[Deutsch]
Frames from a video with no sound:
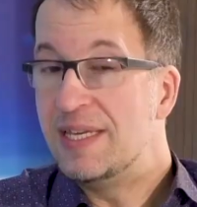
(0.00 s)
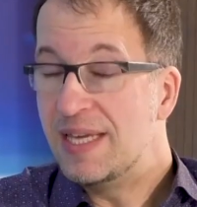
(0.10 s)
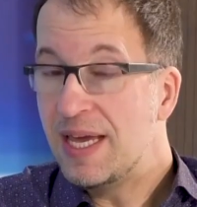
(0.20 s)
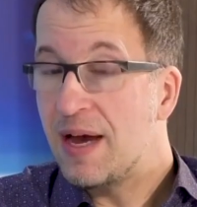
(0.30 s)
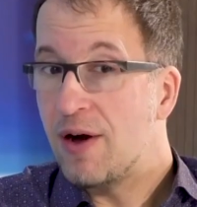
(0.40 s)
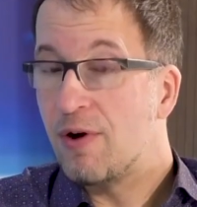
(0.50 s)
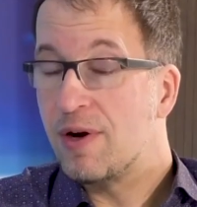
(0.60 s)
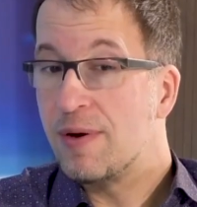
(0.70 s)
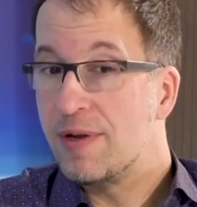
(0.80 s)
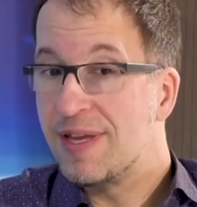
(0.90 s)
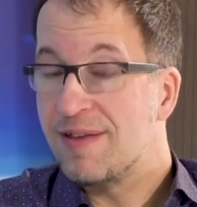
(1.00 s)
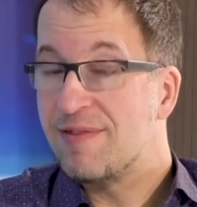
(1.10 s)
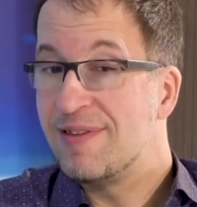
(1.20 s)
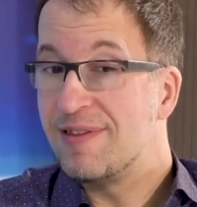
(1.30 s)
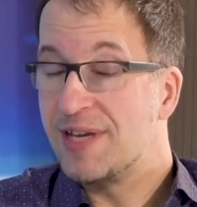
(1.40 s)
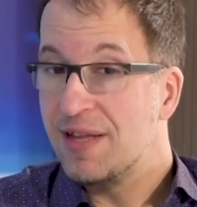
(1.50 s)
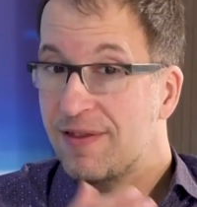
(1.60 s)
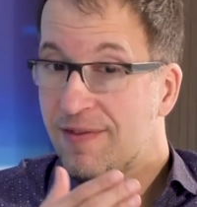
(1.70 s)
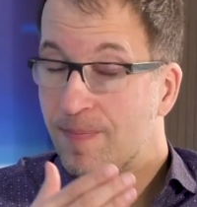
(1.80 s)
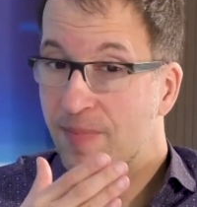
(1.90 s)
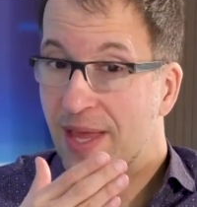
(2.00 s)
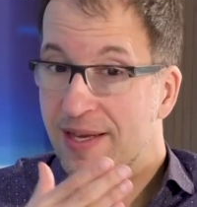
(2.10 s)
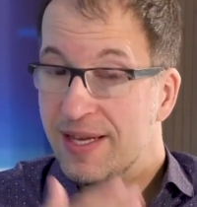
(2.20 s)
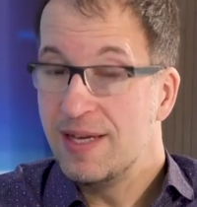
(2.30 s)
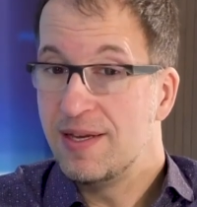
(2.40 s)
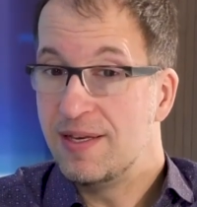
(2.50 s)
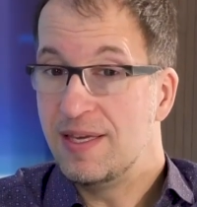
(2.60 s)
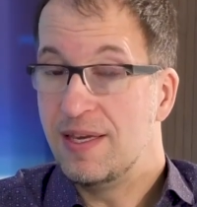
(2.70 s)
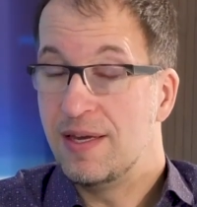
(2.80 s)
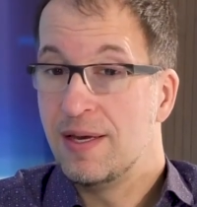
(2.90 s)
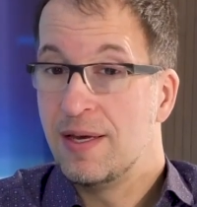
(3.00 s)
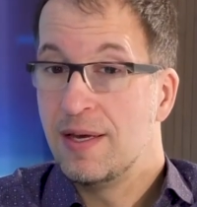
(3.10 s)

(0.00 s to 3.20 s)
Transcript: Idee auch, dass diese ganzen Dinge, die